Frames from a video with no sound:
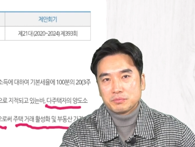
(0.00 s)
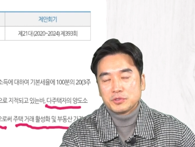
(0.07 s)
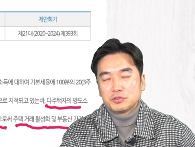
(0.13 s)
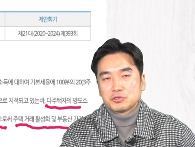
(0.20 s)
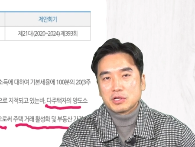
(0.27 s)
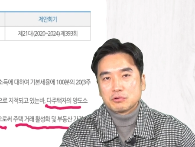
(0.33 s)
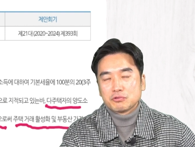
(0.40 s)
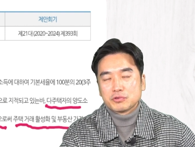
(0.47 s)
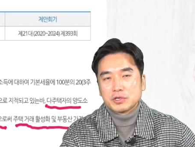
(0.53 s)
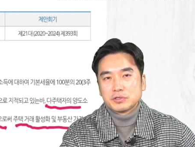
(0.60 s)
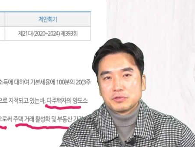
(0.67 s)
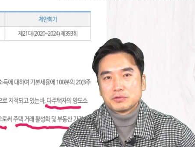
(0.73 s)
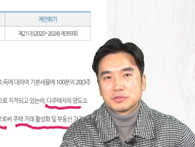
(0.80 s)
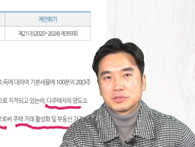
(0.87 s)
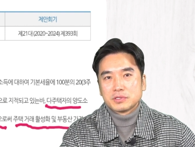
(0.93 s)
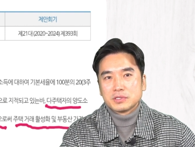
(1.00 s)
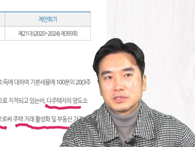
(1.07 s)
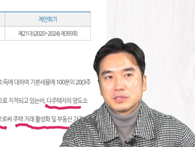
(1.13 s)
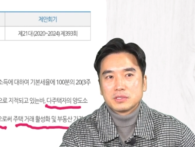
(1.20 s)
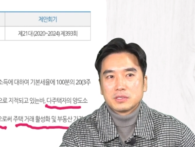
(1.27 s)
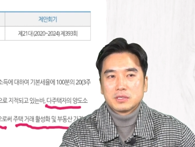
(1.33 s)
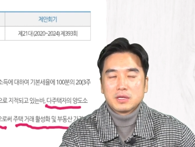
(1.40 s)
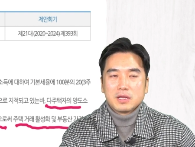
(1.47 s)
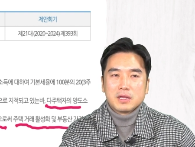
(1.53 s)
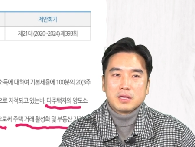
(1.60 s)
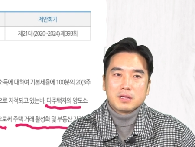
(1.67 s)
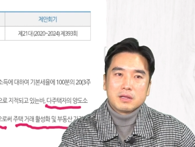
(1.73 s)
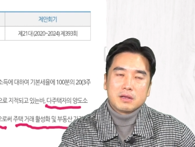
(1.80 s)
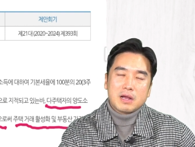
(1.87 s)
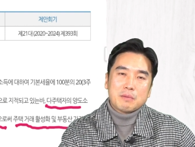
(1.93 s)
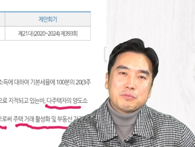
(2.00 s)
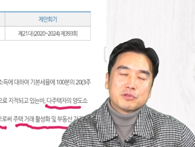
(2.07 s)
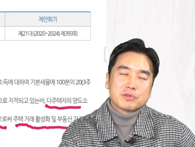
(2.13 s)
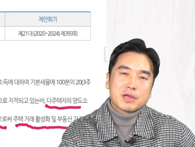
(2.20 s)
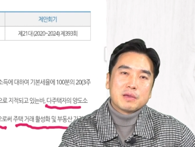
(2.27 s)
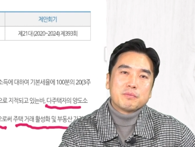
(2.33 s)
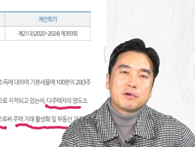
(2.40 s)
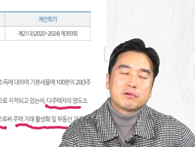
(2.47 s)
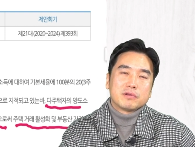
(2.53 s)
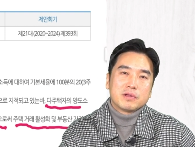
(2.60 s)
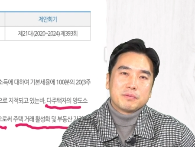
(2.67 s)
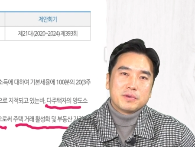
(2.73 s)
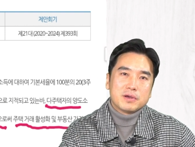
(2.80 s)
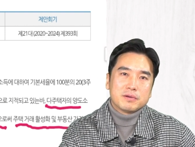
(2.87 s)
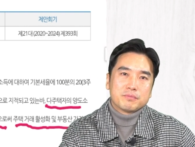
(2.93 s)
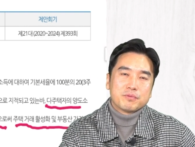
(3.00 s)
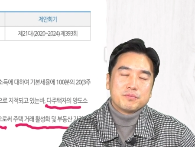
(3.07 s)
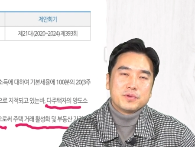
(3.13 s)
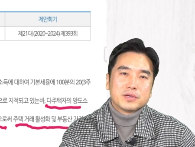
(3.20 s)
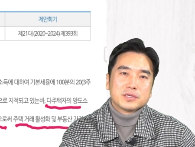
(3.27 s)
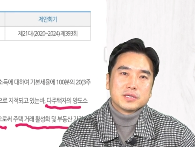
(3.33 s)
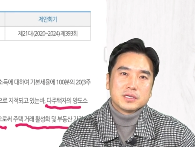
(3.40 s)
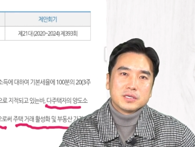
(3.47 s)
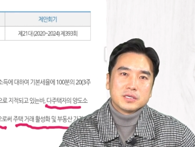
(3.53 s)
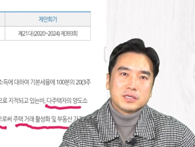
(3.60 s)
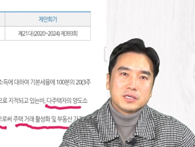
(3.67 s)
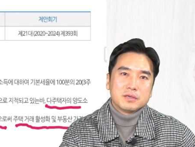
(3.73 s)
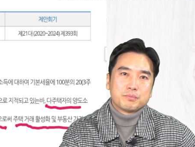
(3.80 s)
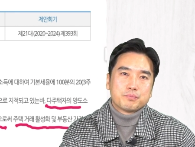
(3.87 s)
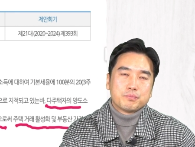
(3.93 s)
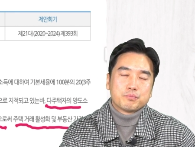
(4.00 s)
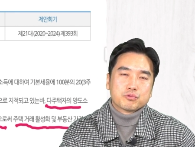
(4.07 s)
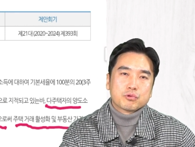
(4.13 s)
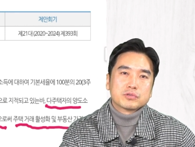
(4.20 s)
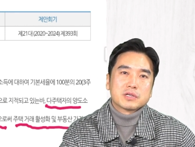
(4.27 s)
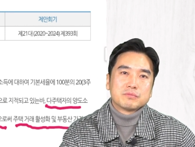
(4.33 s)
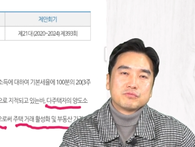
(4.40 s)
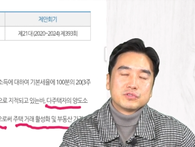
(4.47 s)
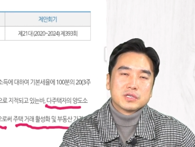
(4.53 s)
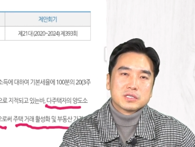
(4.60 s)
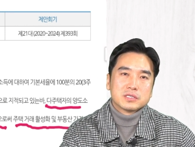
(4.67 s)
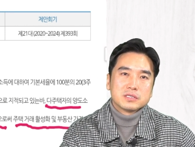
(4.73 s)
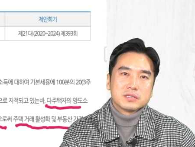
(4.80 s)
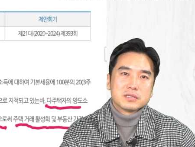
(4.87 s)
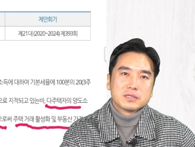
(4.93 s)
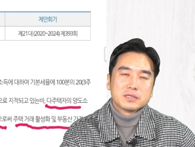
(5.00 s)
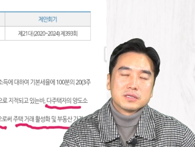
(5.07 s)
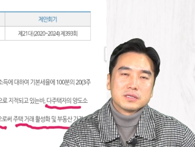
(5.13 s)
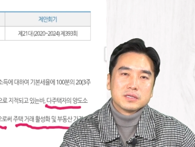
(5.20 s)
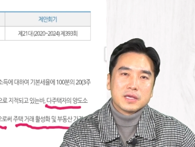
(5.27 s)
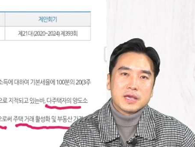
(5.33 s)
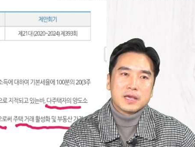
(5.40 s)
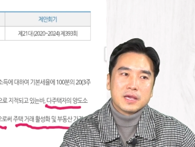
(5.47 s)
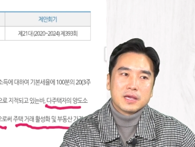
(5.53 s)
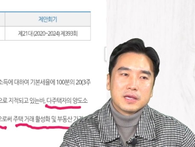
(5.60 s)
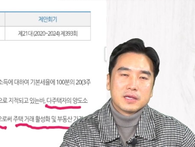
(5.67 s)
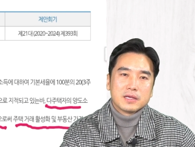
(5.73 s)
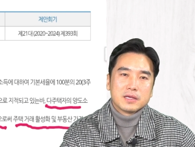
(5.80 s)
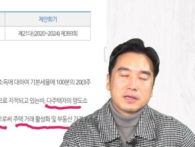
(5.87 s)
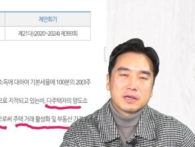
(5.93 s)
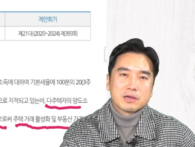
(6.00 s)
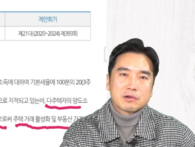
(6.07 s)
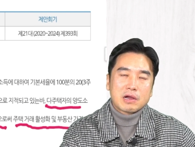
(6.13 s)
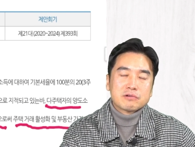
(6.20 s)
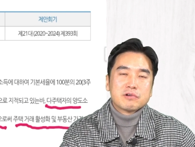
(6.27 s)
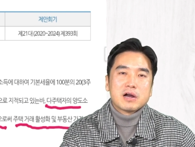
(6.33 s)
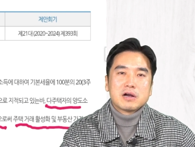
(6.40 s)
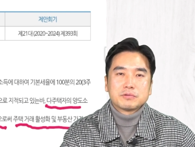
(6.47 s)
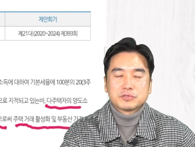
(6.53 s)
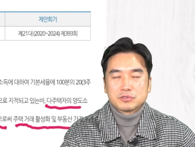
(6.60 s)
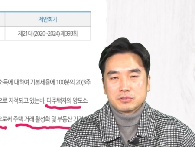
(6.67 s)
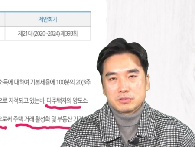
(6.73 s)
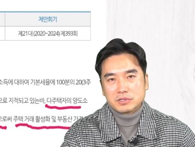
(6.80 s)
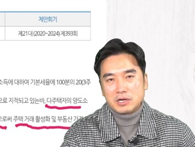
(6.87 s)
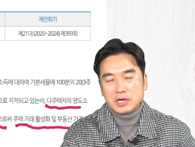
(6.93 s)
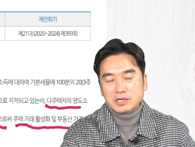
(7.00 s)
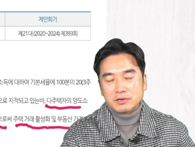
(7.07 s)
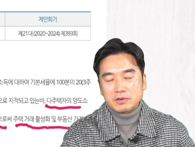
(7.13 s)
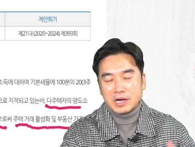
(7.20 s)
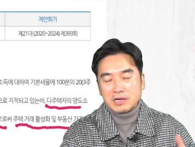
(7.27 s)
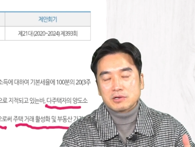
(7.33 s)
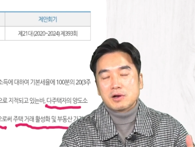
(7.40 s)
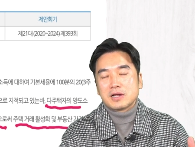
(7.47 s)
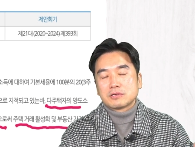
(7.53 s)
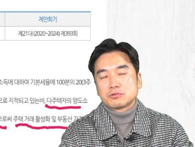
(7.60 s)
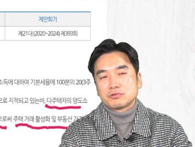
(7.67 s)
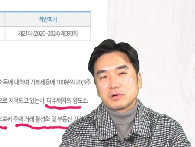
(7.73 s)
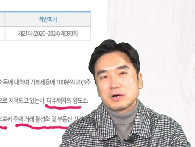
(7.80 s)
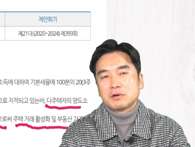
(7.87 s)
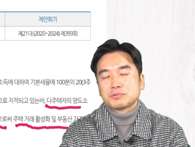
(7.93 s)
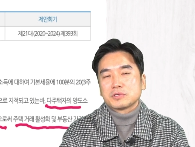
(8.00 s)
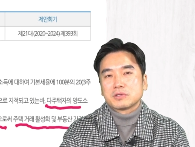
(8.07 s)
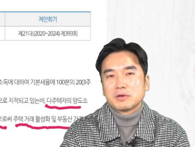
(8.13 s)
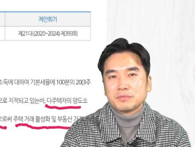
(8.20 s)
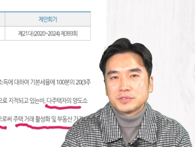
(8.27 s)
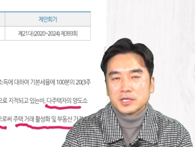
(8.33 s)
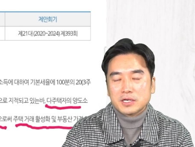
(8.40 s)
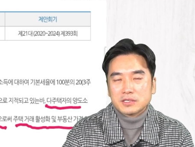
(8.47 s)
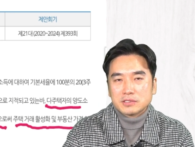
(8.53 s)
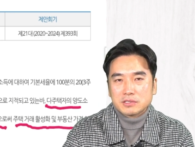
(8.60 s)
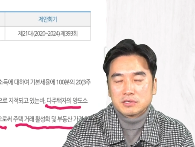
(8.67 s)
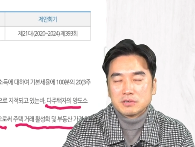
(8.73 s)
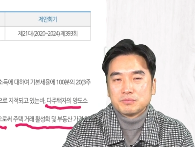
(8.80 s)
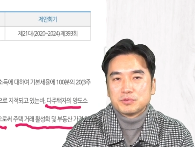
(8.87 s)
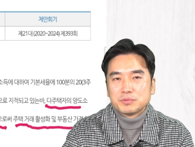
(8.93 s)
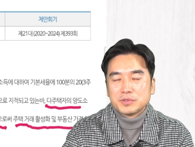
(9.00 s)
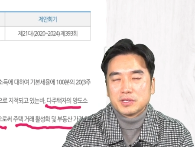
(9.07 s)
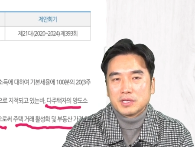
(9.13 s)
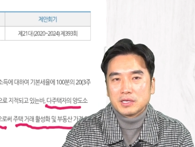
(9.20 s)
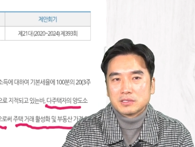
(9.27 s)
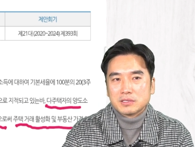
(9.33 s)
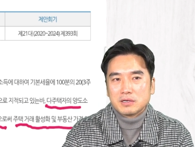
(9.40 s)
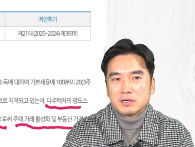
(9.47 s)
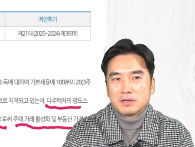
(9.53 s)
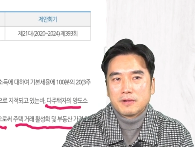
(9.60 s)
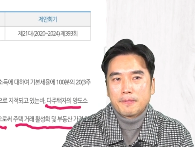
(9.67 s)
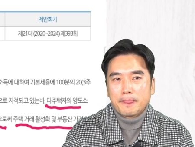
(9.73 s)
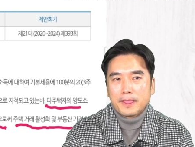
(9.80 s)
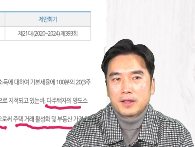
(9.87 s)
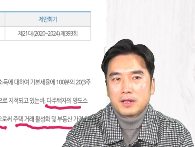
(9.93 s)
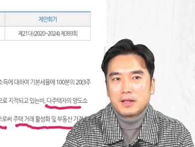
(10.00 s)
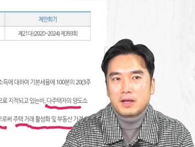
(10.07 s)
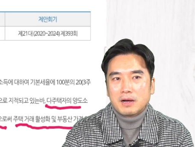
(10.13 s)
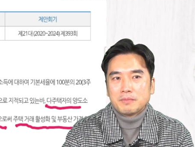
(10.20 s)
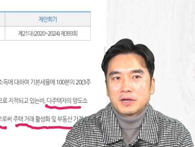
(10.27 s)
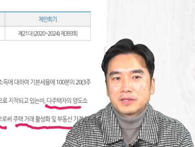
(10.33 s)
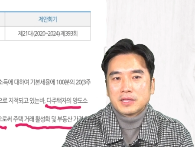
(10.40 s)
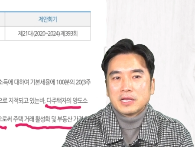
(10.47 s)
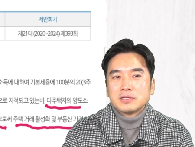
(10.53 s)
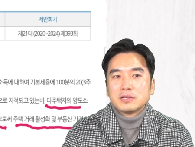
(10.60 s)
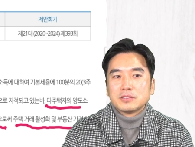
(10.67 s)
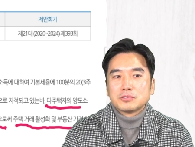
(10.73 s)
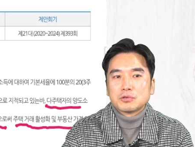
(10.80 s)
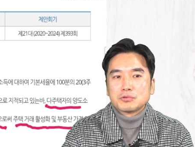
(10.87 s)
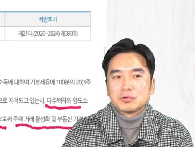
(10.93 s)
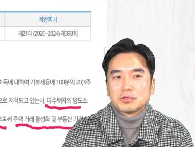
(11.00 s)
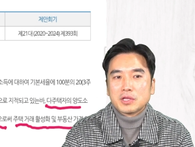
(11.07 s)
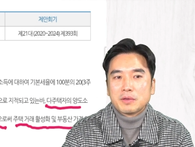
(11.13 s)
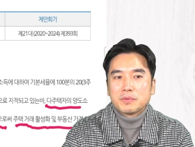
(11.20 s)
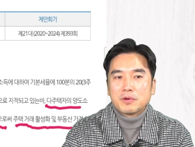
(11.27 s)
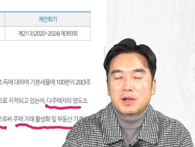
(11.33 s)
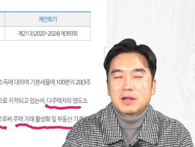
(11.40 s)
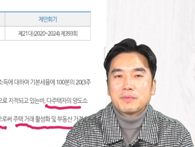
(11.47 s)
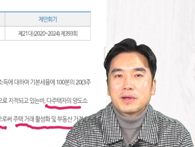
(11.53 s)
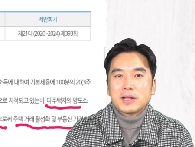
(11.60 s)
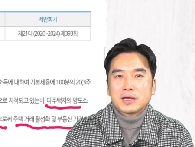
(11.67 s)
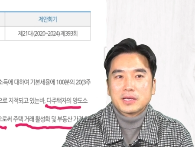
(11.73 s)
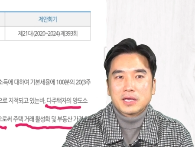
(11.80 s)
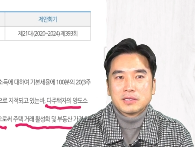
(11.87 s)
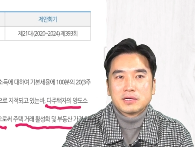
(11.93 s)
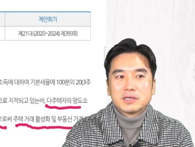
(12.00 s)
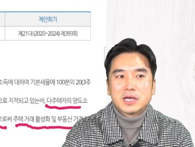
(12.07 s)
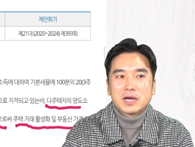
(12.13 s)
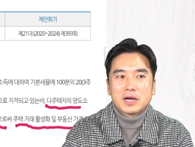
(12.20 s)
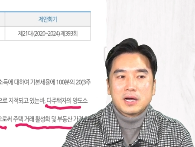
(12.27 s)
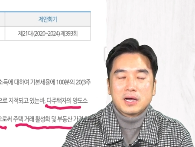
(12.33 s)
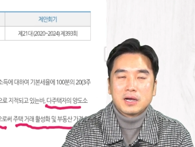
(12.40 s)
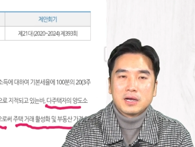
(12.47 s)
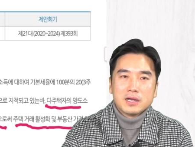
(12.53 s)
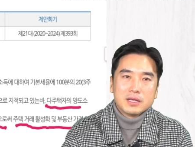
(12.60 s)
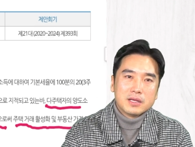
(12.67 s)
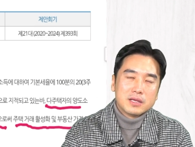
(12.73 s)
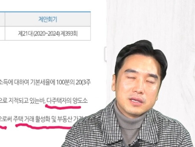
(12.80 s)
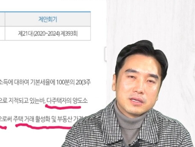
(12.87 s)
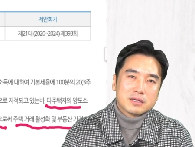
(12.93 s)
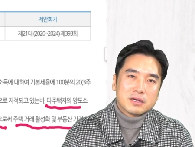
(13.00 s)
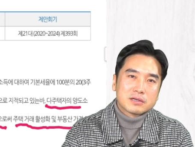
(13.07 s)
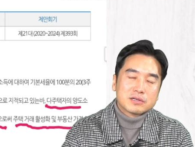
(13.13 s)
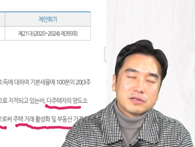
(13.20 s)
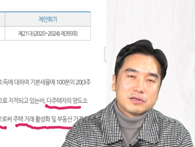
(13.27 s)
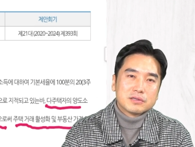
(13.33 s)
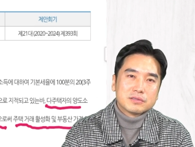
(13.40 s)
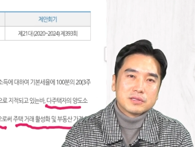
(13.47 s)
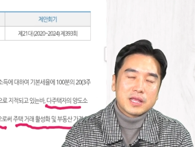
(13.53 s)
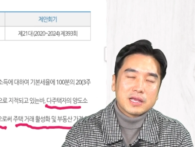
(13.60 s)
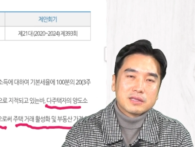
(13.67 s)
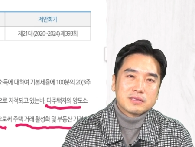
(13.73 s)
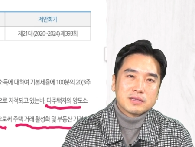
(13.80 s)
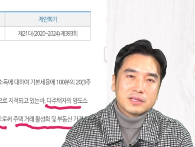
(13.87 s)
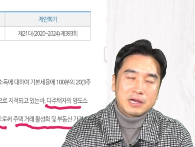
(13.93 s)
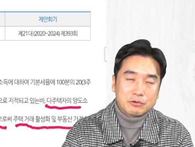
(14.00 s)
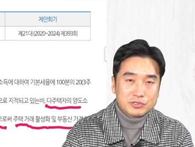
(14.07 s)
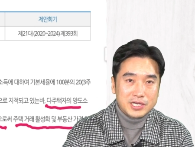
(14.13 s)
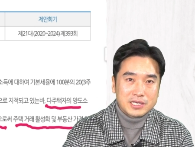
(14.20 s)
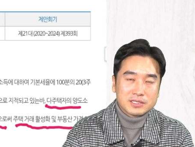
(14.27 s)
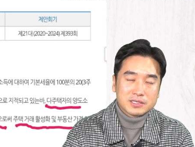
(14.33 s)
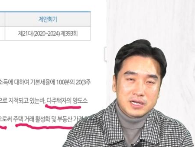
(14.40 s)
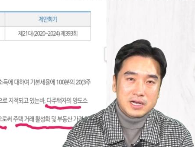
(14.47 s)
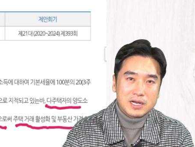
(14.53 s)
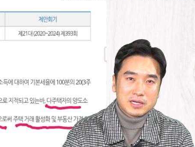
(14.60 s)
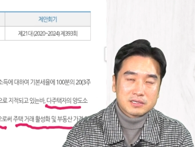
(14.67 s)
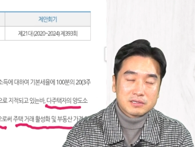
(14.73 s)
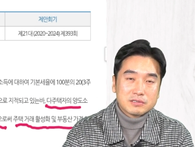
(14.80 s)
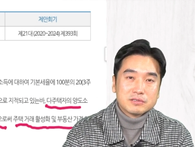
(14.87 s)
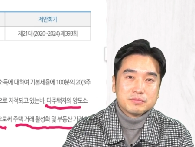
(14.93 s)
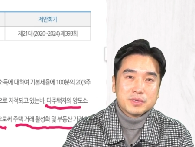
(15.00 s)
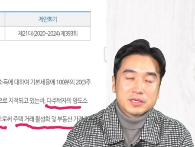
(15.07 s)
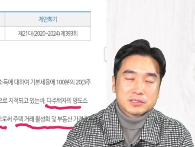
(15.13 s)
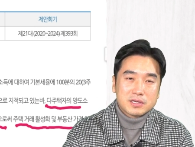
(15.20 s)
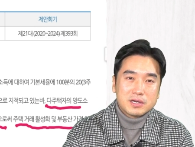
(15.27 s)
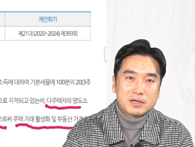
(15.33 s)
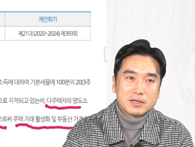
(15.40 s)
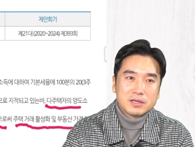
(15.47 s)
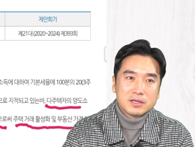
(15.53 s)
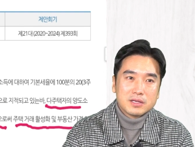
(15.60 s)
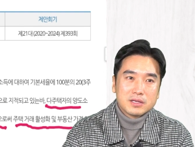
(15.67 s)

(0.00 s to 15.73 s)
민주당 국회의원들은 한번더 해먹으려면 분명히 이 부동산 문제는 예, 간과할, 수, 간, 간과할 수가 없을 겁니다. 그래서 그런 부분에 대해서 아마 내년 정도 되면 활발하게 여야가 그런 얘기들이 나오지 않을까 그런 의미에서